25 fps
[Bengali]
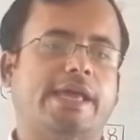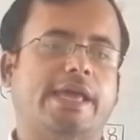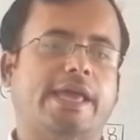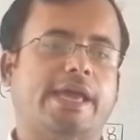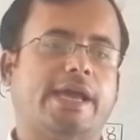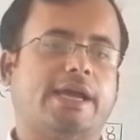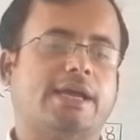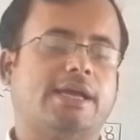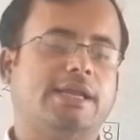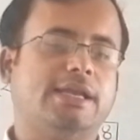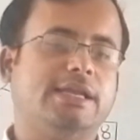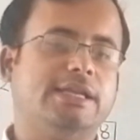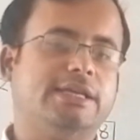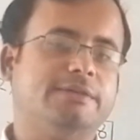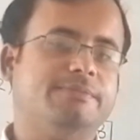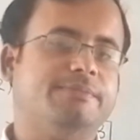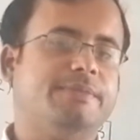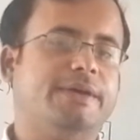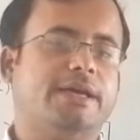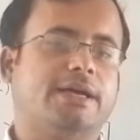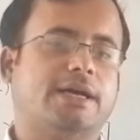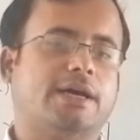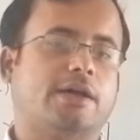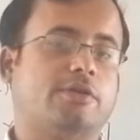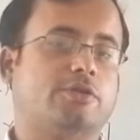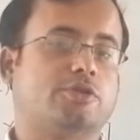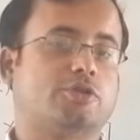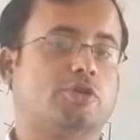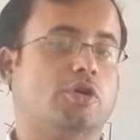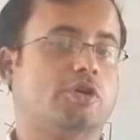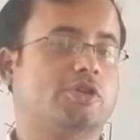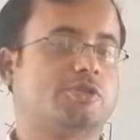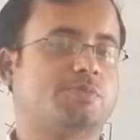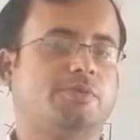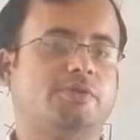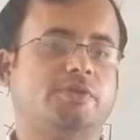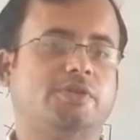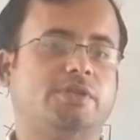এক লিখবে কারণ
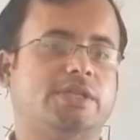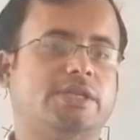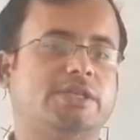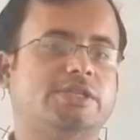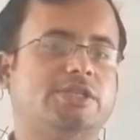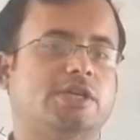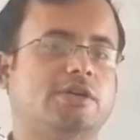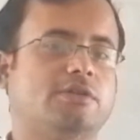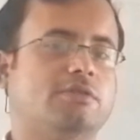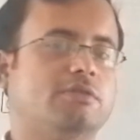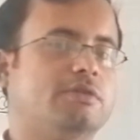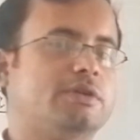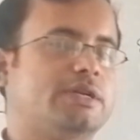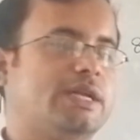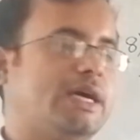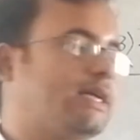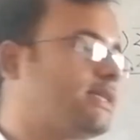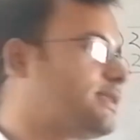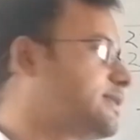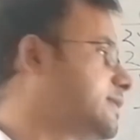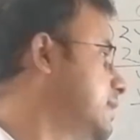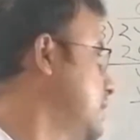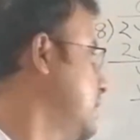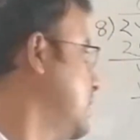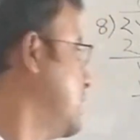সহজ পদ্ধতিতে যে গুণটা আছে